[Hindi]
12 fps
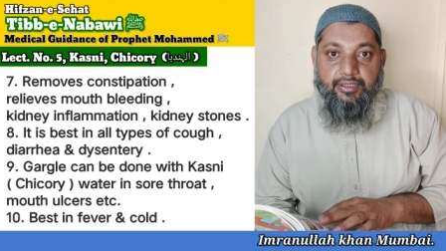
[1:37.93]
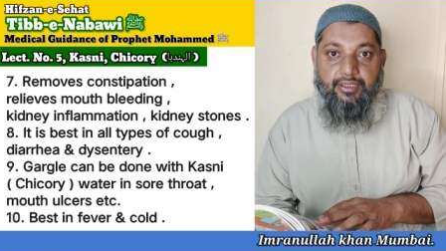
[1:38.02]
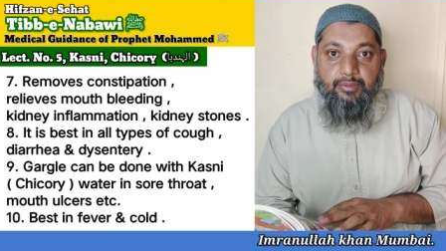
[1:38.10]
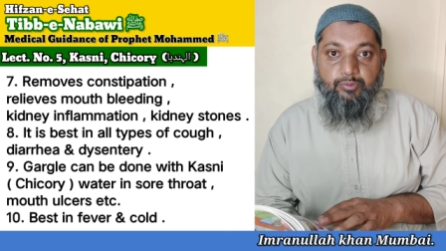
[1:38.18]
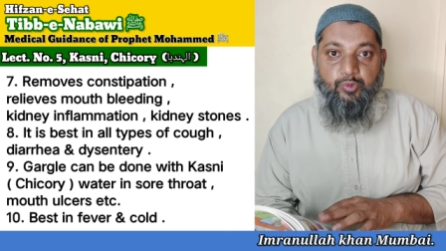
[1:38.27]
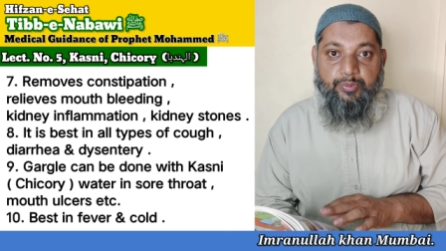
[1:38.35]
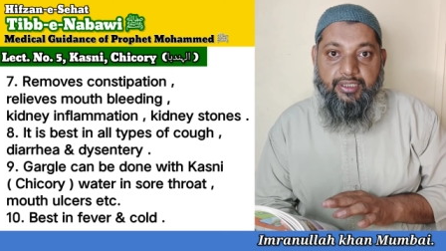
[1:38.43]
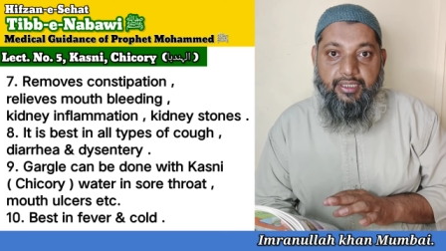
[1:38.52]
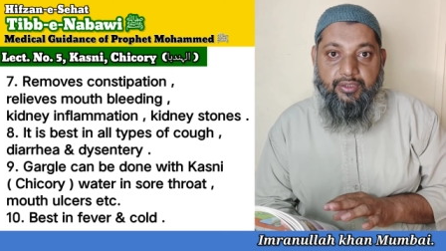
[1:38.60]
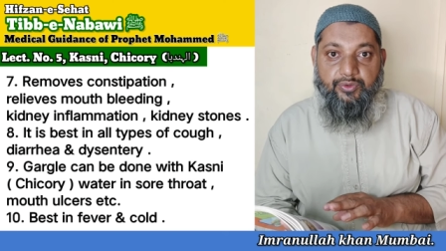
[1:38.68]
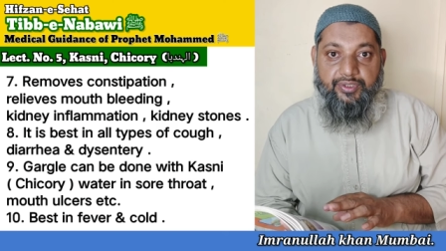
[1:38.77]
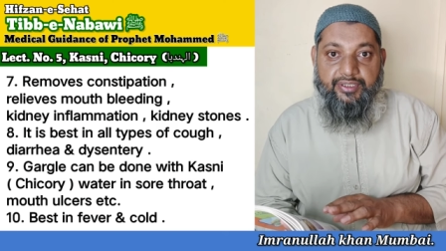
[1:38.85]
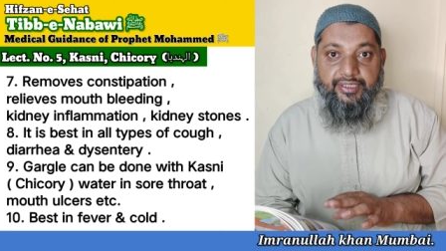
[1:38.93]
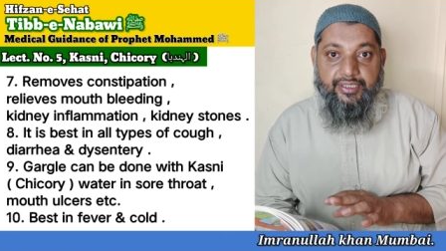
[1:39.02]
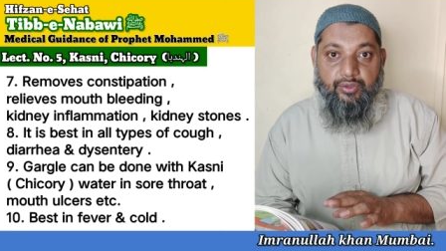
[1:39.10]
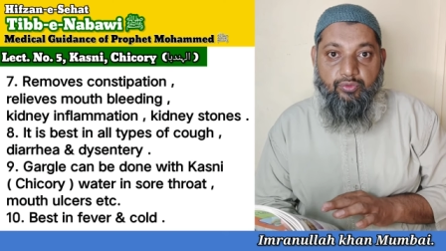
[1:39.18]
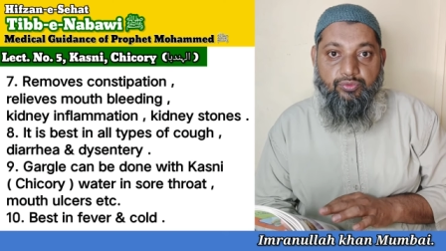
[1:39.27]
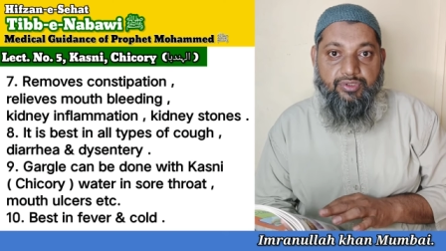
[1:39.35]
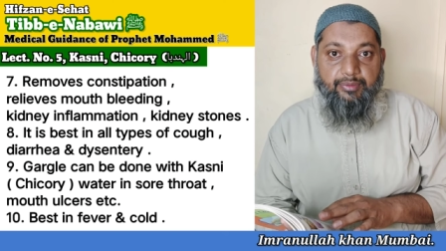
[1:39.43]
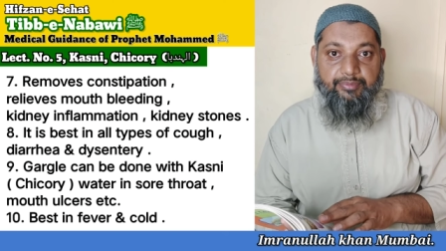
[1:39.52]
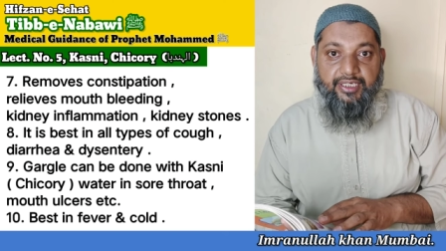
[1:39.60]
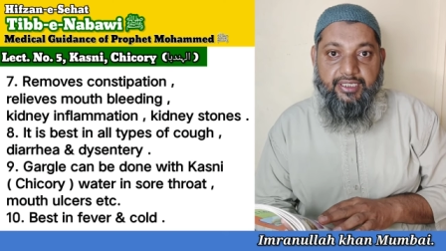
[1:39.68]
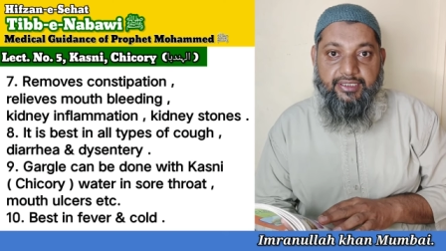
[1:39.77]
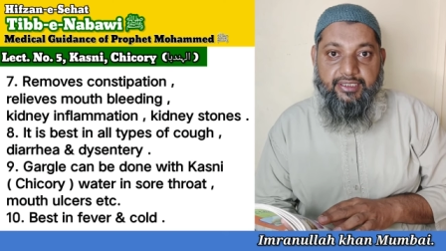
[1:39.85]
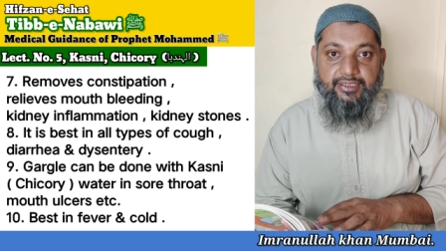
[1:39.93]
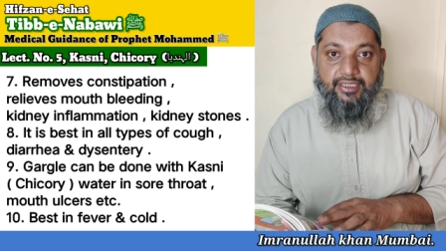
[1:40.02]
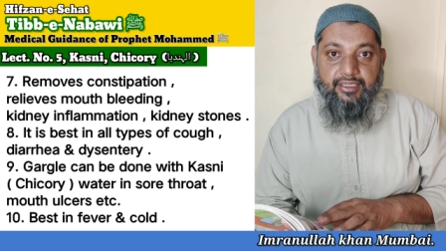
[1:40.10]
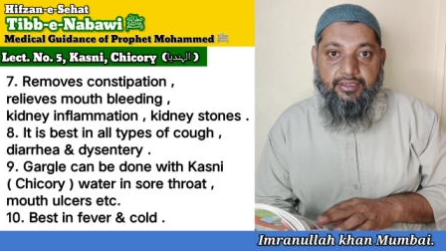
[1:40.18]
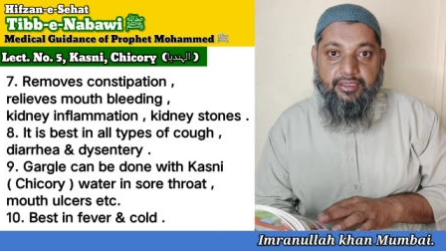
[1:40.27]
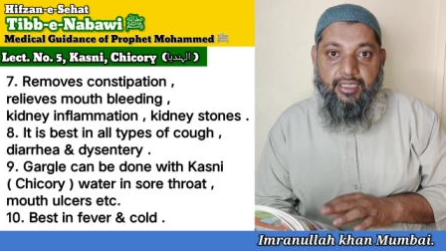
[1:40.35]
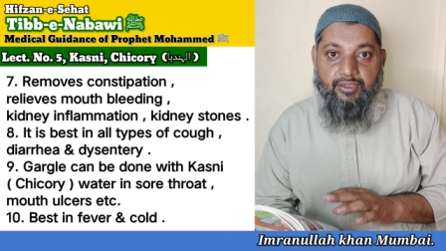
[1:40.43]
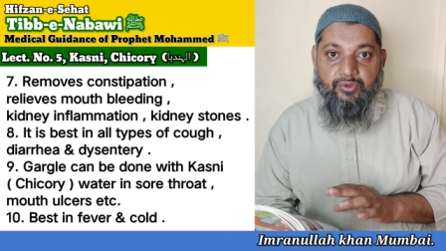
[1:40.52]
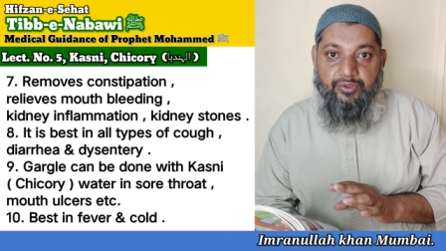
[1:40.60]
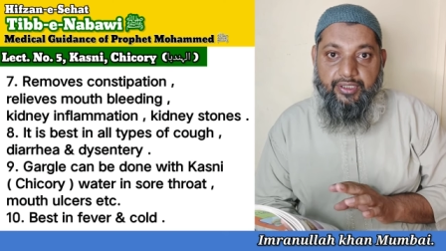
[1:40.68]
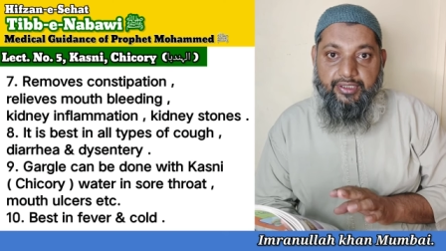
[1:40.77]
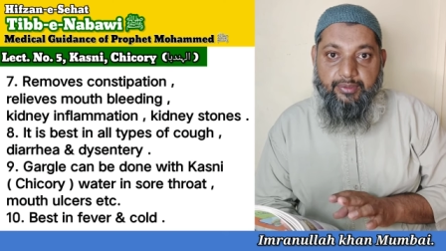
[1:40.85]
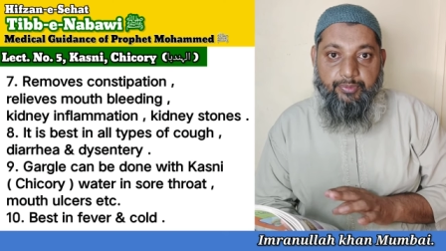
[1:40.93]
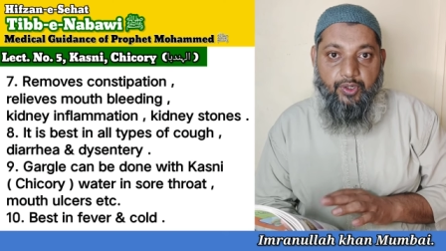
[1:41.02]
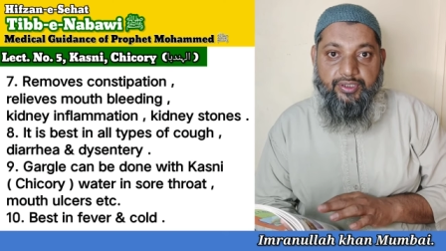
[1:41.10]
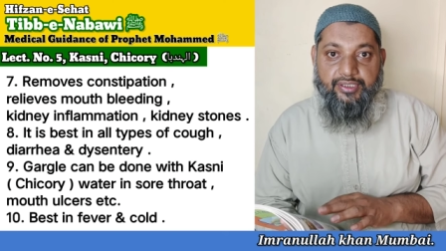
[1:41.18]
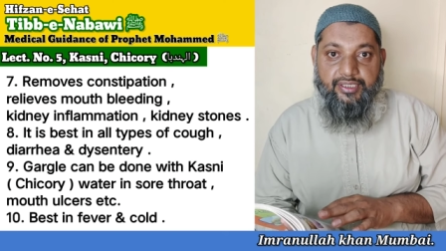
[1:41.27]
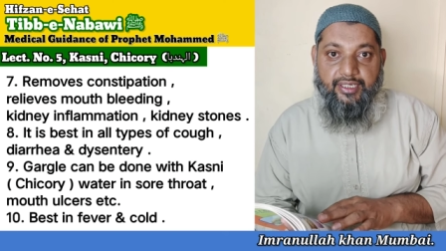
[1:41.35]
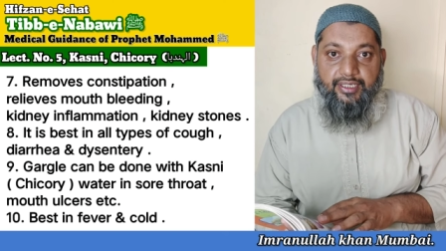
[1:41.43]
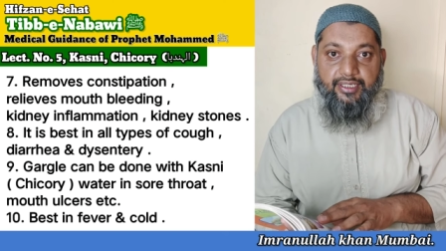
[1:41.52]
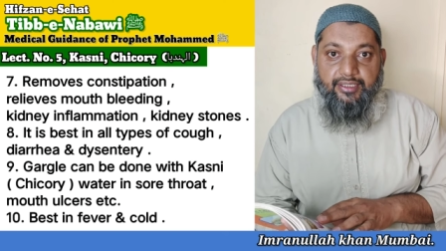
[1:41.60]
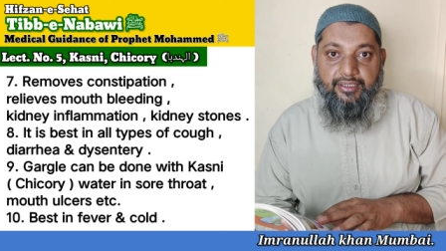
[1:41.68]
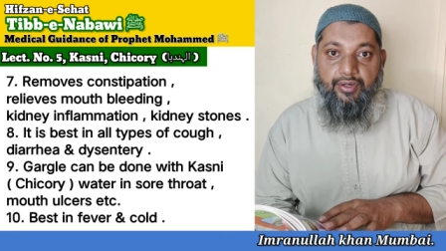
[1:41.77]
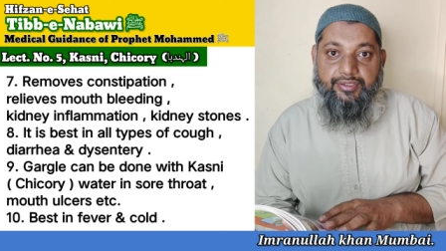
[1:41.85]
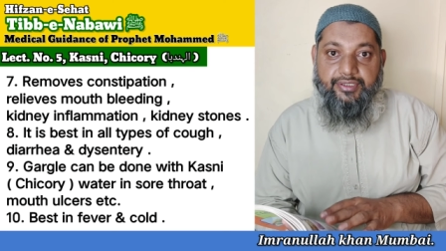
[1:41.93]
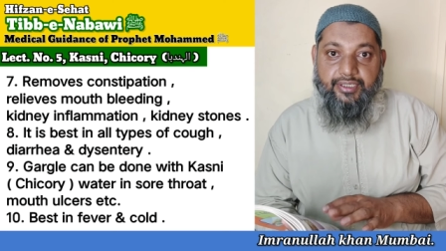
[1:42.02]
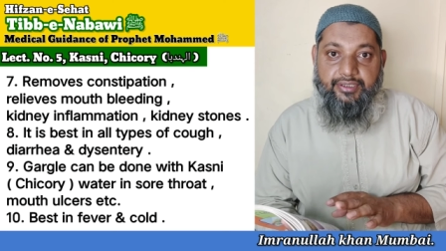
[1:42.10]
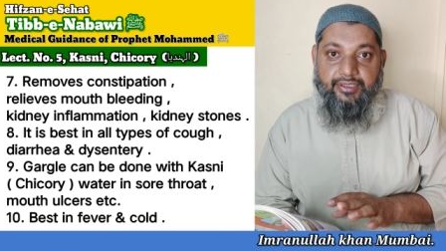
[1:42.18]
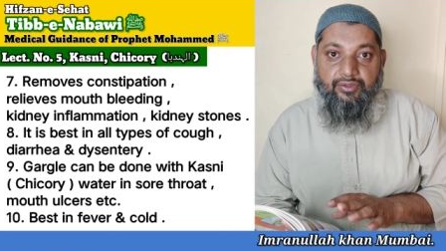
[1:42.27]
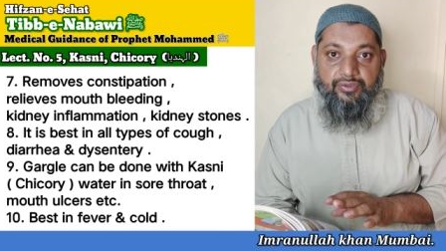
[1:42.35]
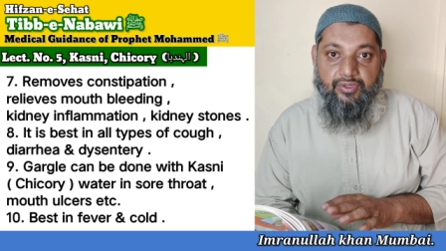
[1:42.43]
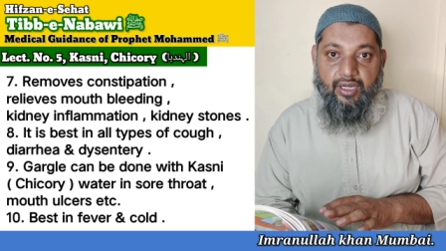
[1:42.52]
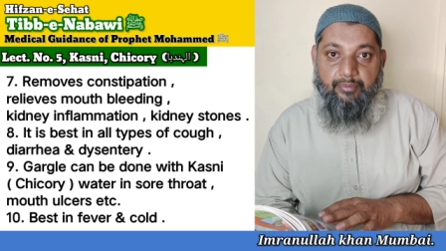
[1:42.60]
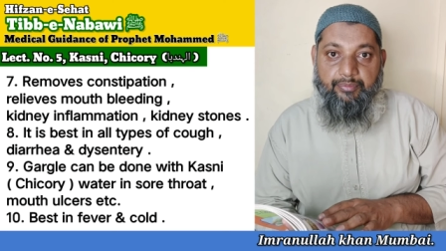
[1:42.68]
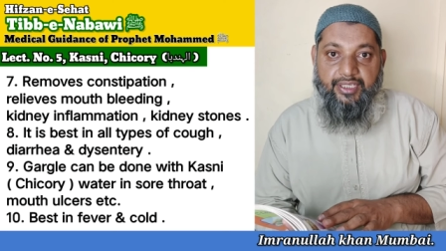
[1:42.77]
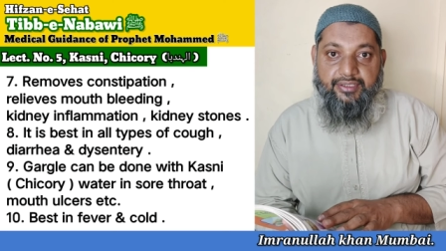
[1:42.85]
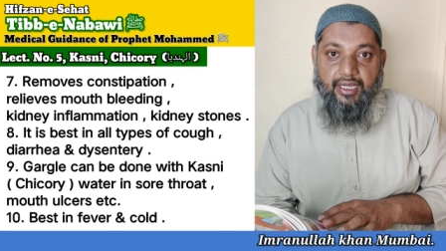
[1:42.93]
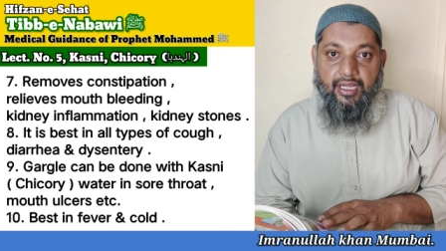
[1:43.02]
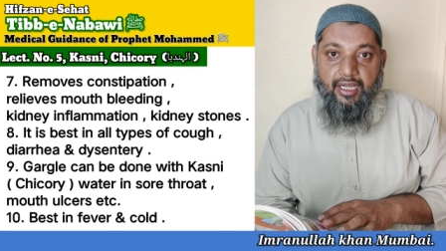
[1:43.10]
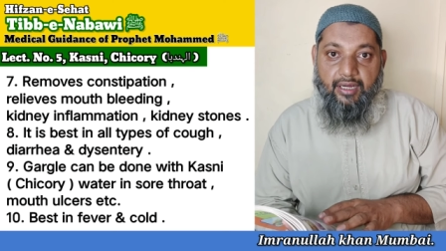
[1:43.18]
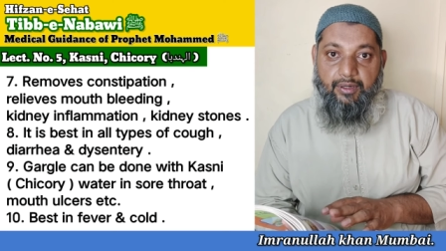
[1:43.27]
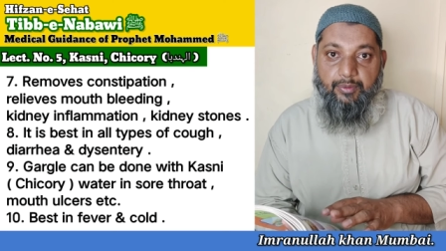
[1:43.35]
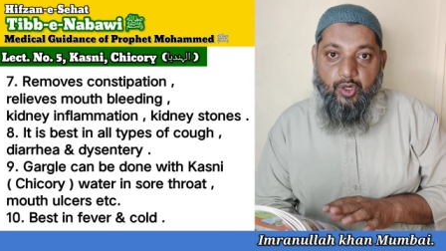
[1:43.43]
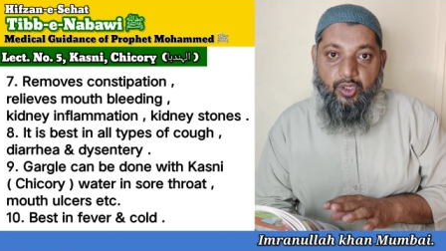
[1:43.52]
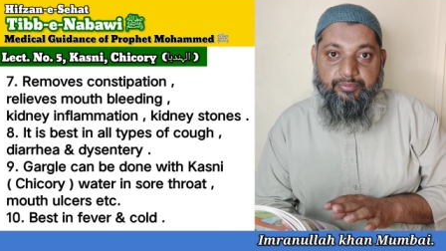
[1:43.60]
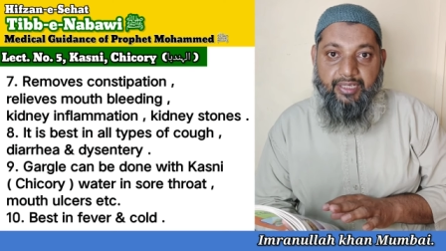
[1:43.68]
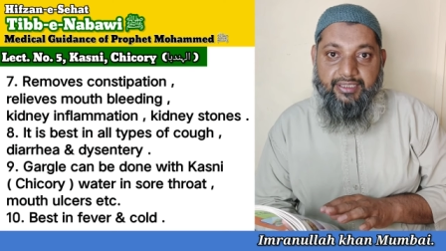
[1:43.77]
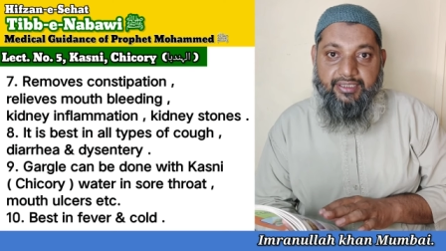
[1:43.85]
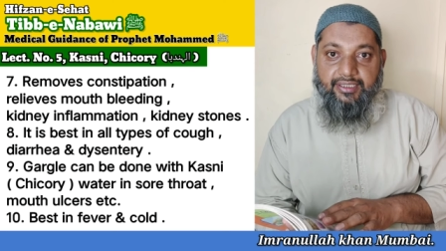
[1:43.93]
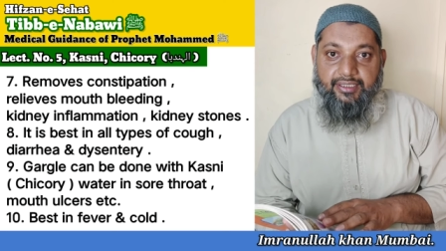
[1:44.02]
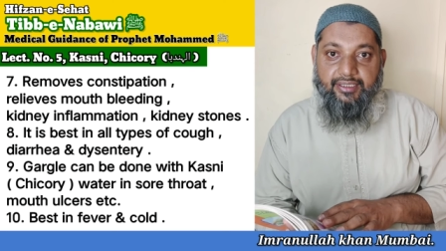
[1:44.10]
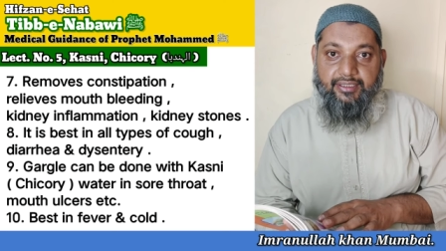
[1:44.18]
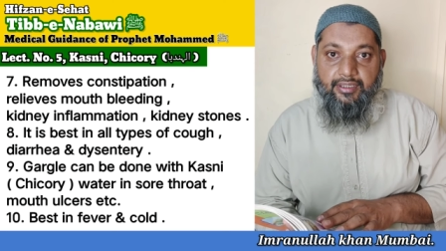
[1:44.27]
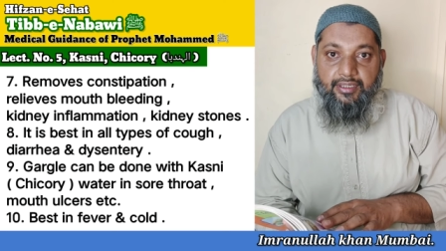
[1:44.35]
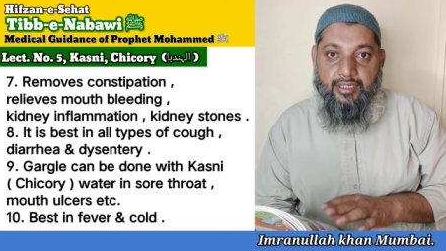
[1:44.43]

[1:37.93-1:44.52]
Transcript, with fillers: ये मुंह में दांतों के जरिए खून जमने नहीं देता दांतों के लिए बहुत अच्छा है और सर्दी और जुकाम में इसका कावा बहुत बेहतरीन है